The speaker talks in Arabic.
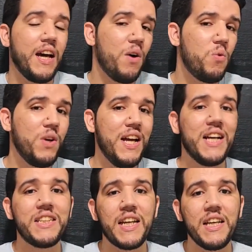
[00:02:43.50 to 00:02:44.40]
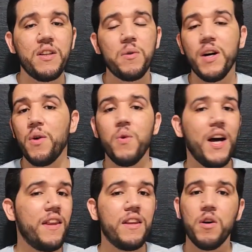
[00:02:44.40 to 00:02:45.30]
اول حاجه كيديروها هو
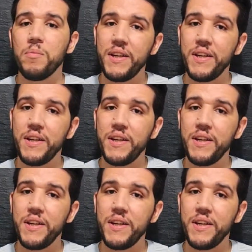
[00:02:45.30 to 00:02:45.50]
انهم